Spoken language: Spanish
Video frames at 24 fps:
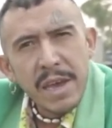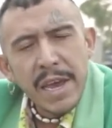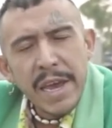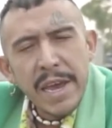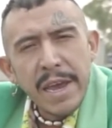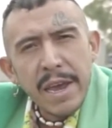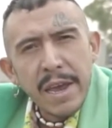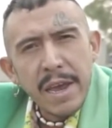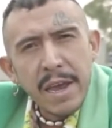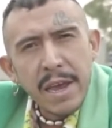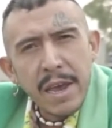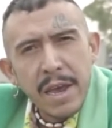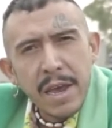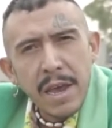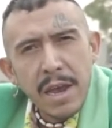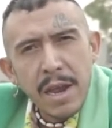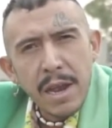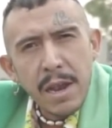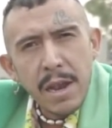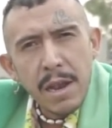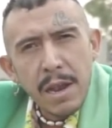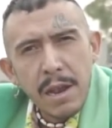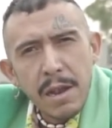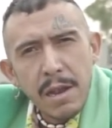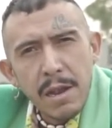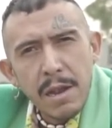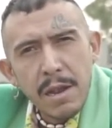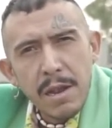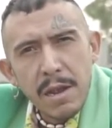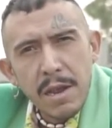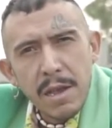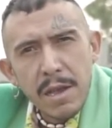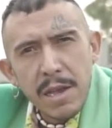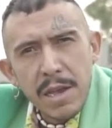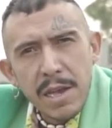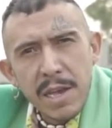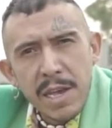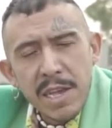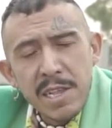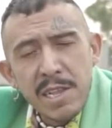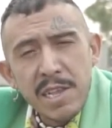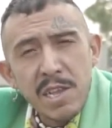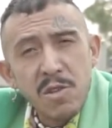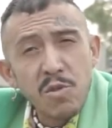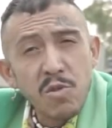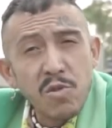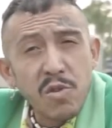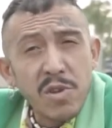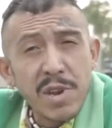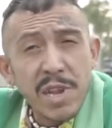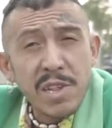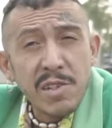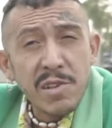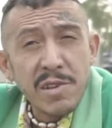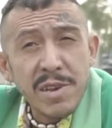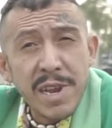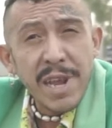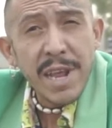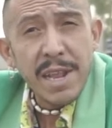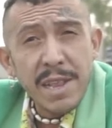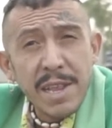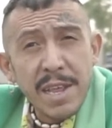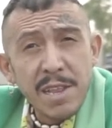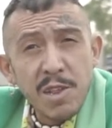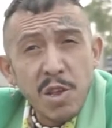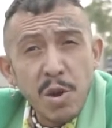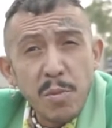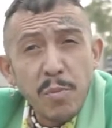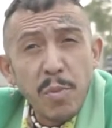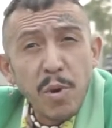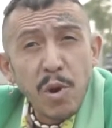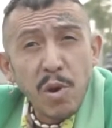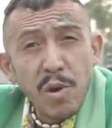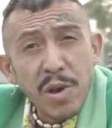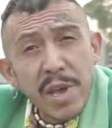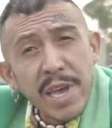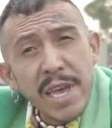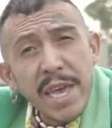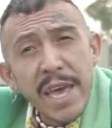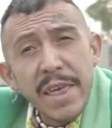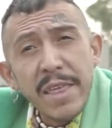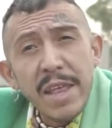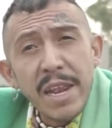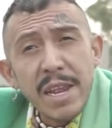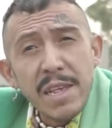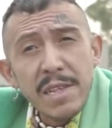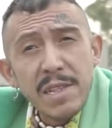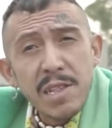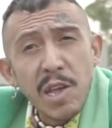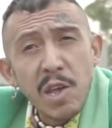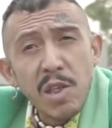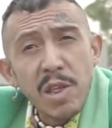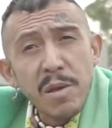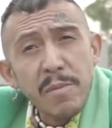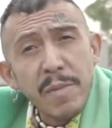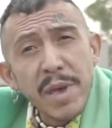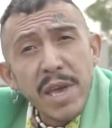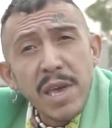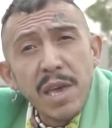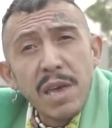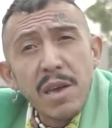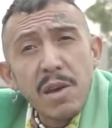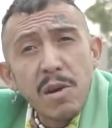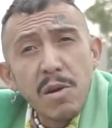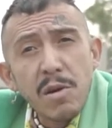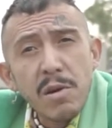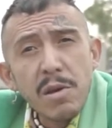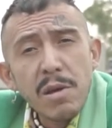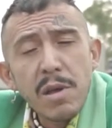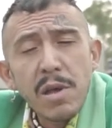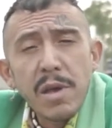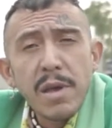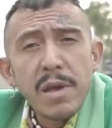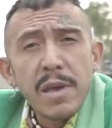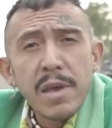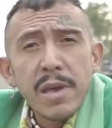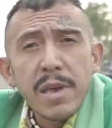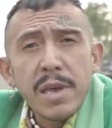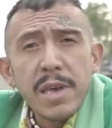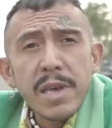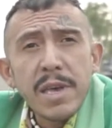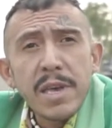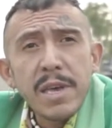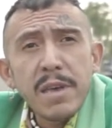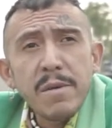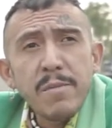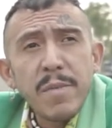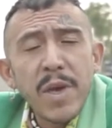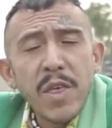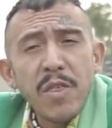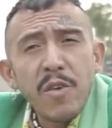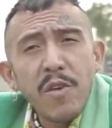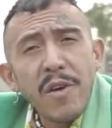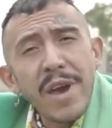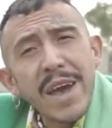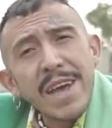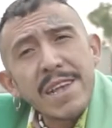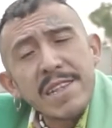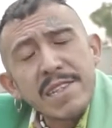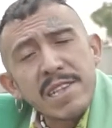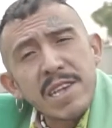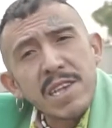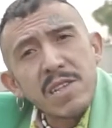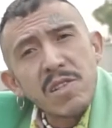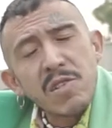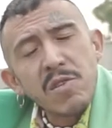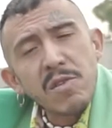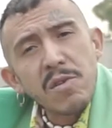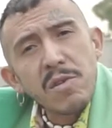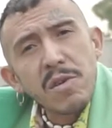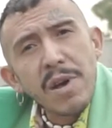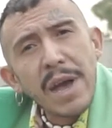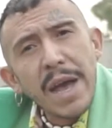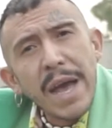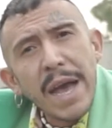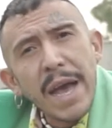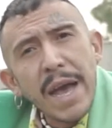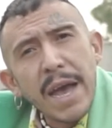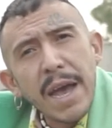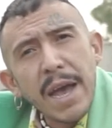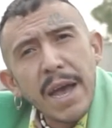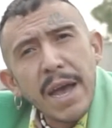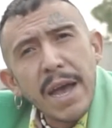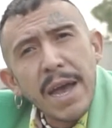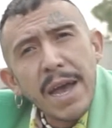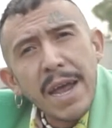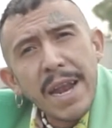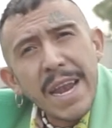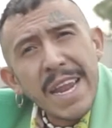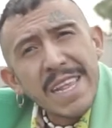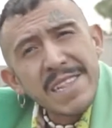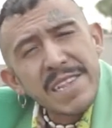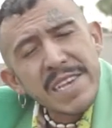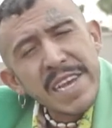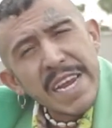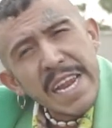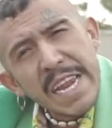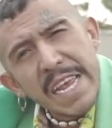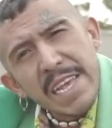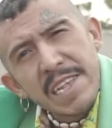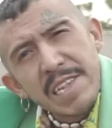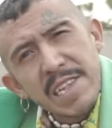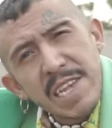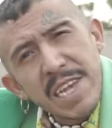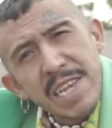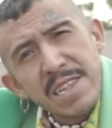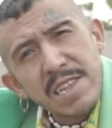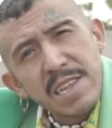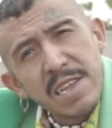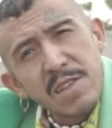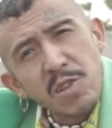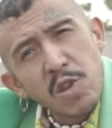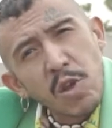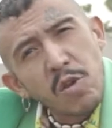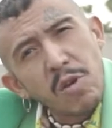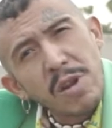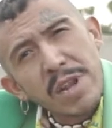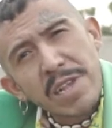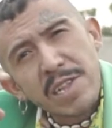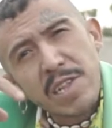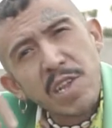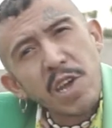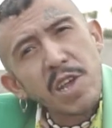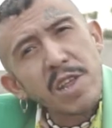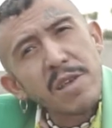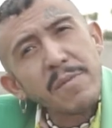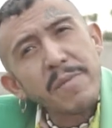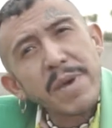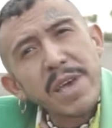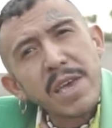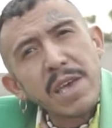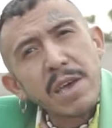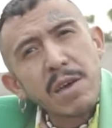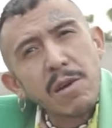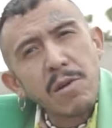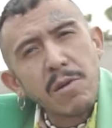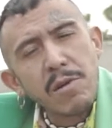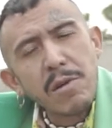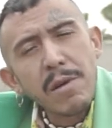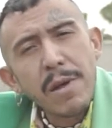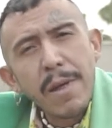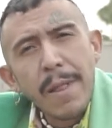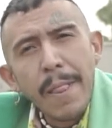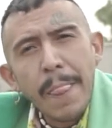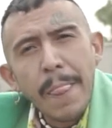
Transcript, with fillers: el Instituto Nacional de Antropología del Estado de México, y me dio acceso a las iglesias de todo el Estado de México